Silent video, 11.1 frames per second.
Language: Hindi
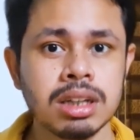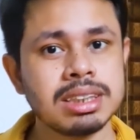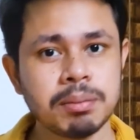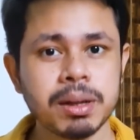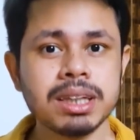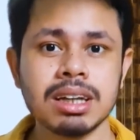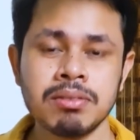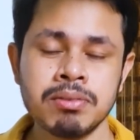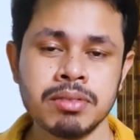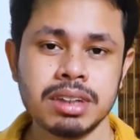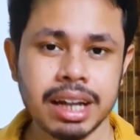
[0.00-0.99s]
सबके साथ
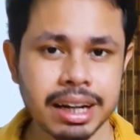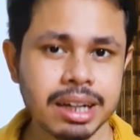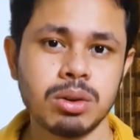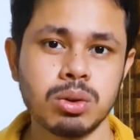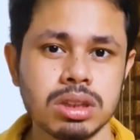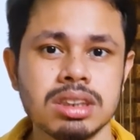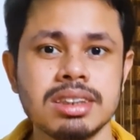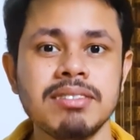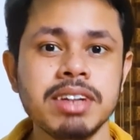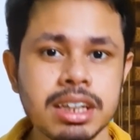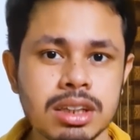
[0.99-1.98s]
टारगेट होते
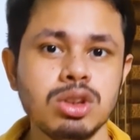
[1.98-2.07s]
सभी